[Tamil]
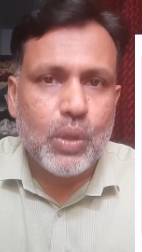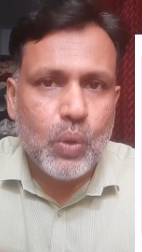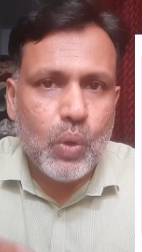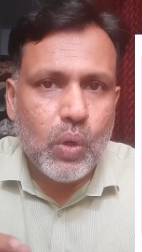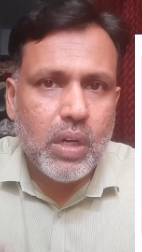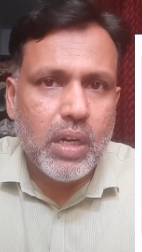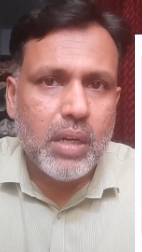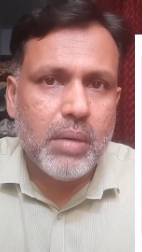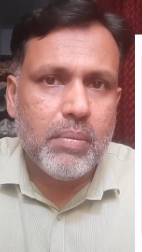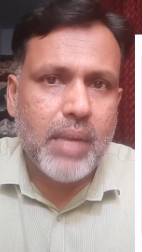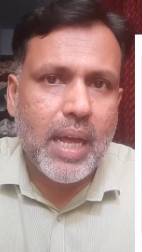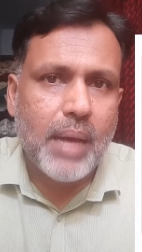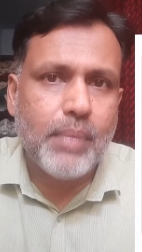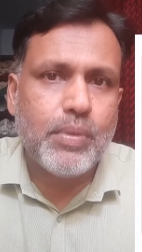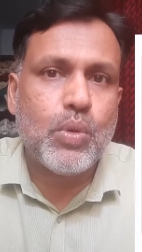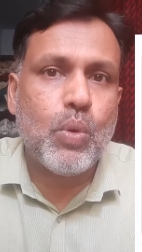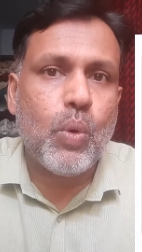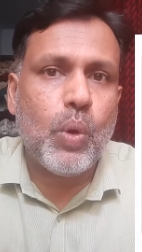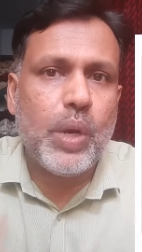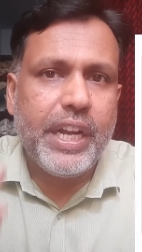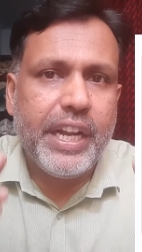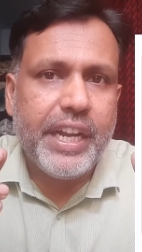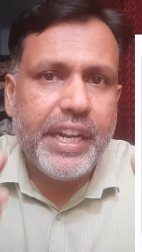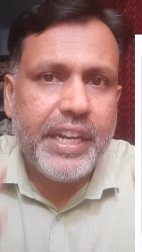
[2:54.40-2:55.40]
கூகுள் மேப்ஸ்
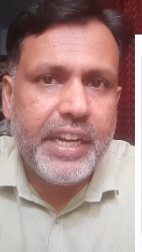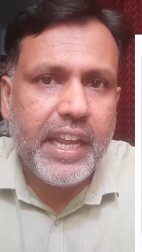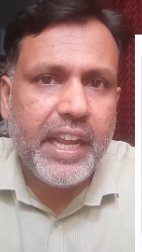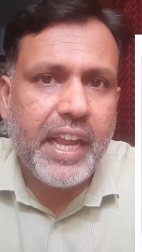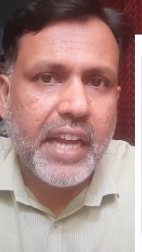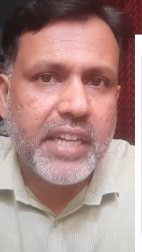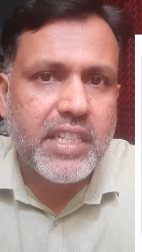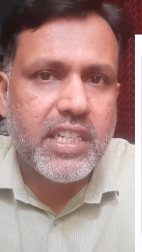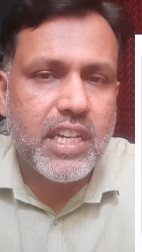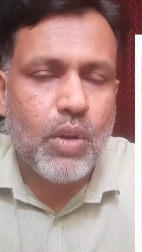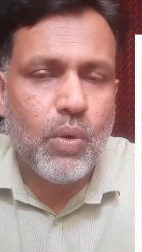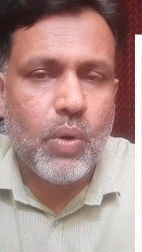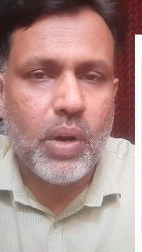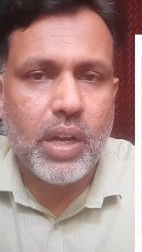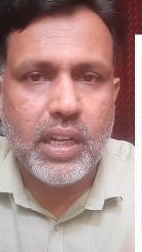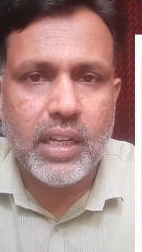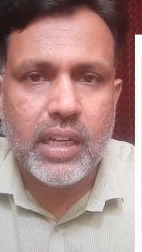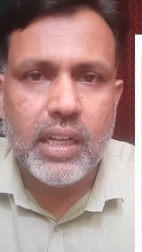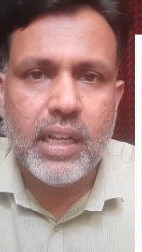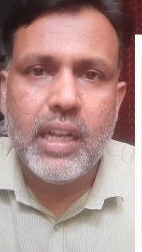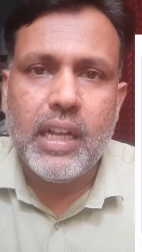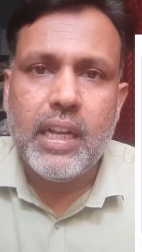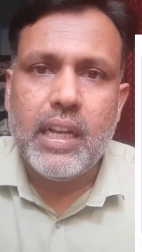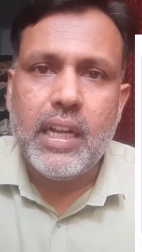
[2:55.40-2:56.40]
ஒரு இண்டிகேஷனை உங்களுக்கு
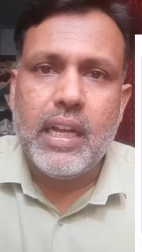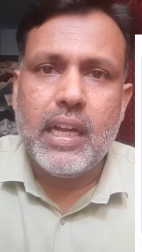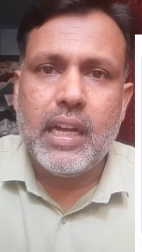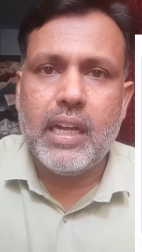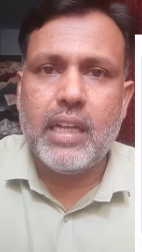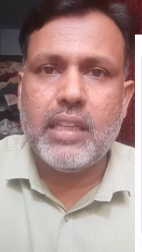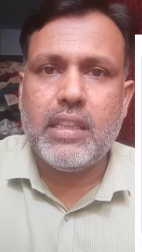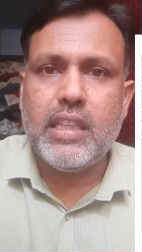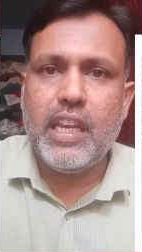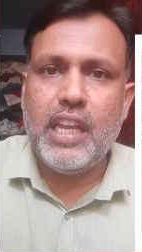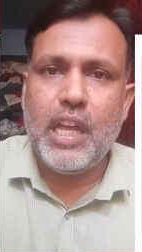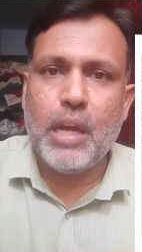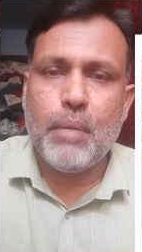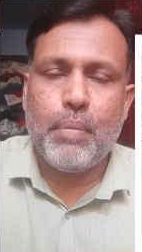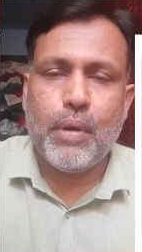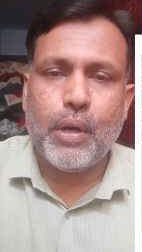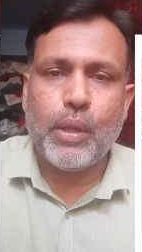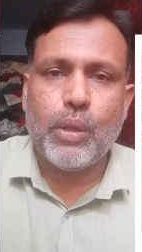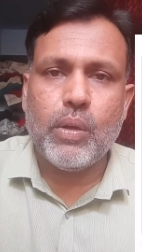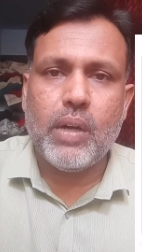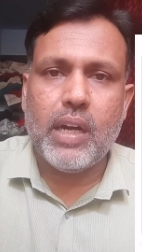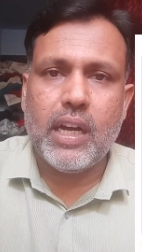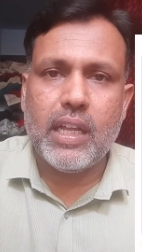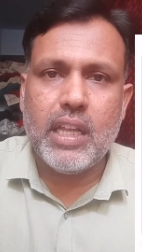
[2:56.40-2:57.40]

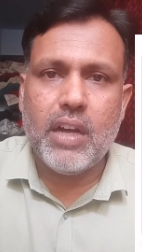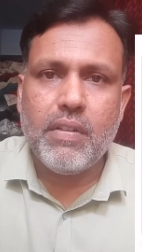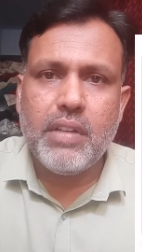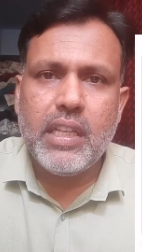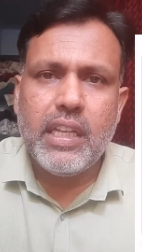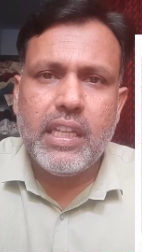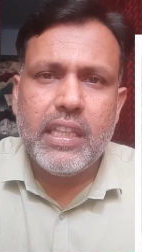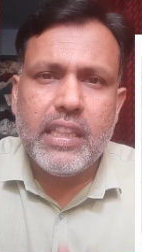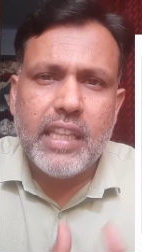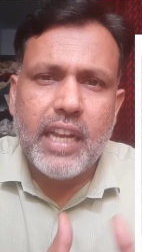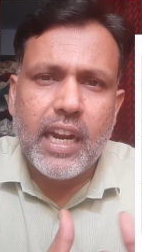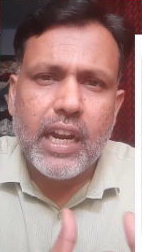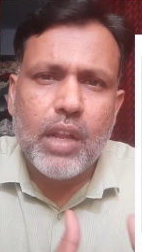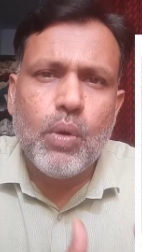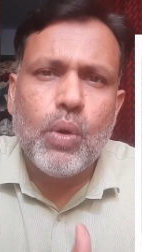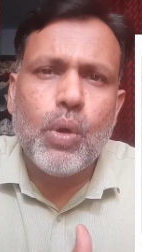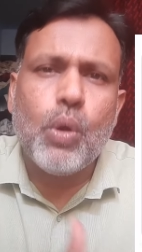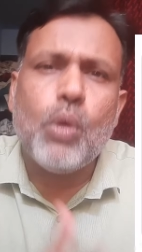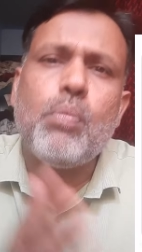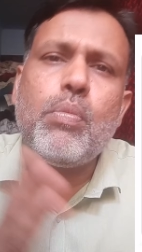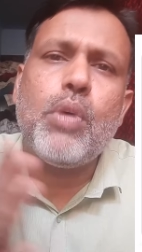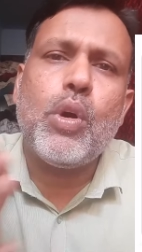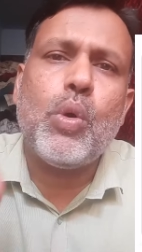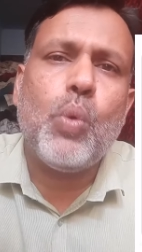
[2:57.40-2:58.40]
தெரியப்படுத்தும் அதாவது இந்த இடம்
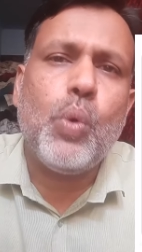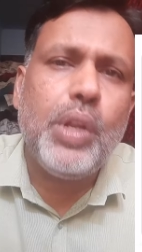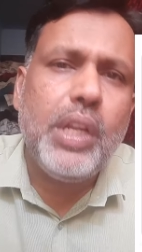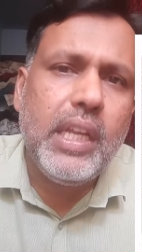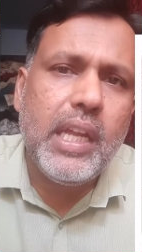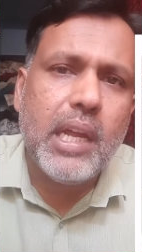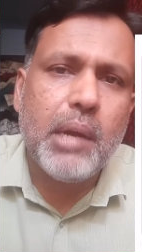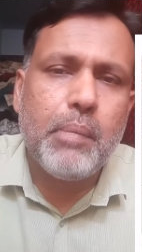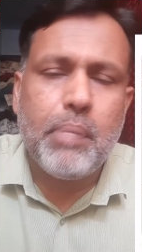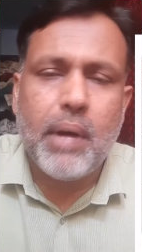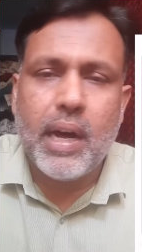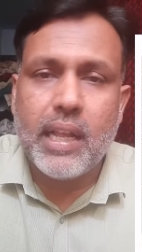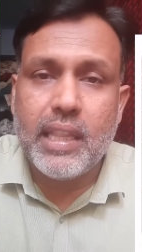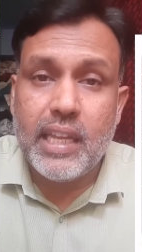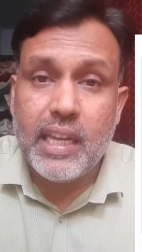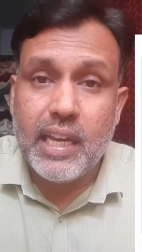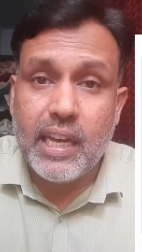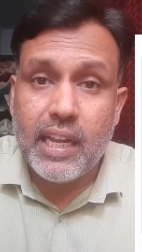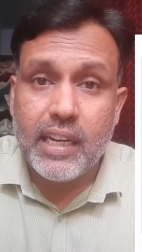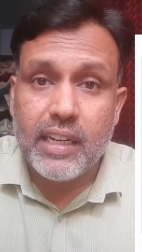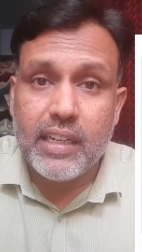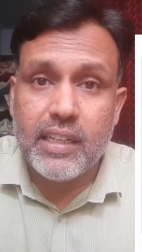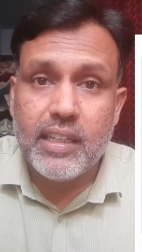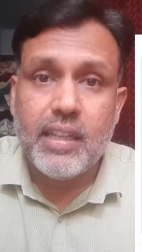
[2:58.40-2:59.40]
ரொம்ப குறுகிய
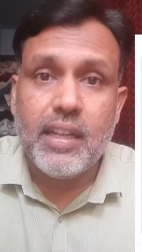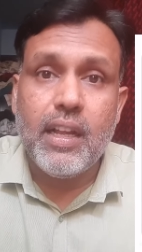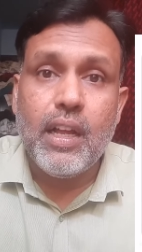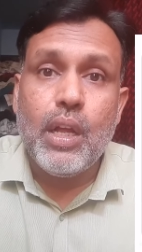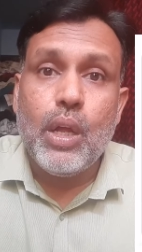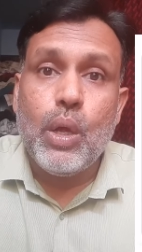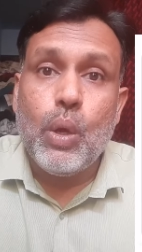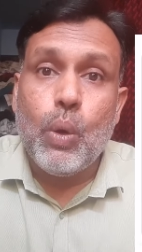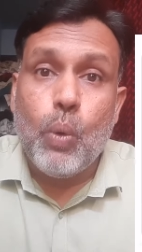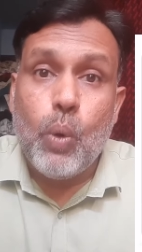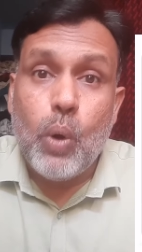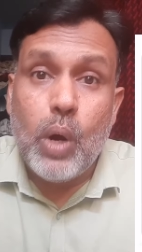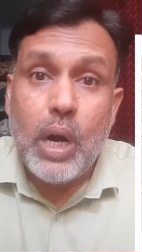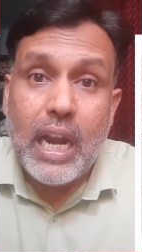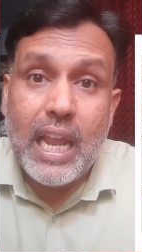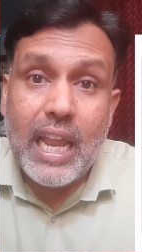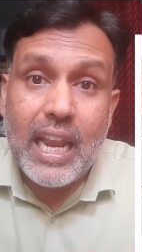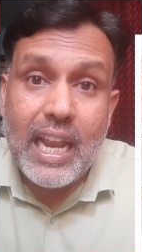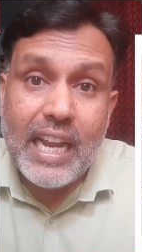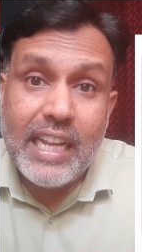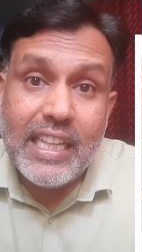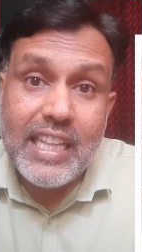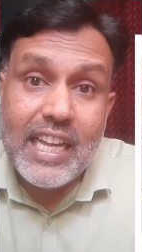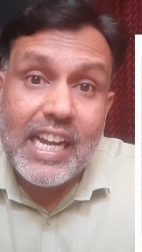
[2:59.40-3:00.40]
பாதையாக இருக்குது
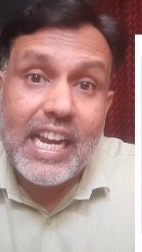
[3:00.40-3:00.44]
உங்களால் இதை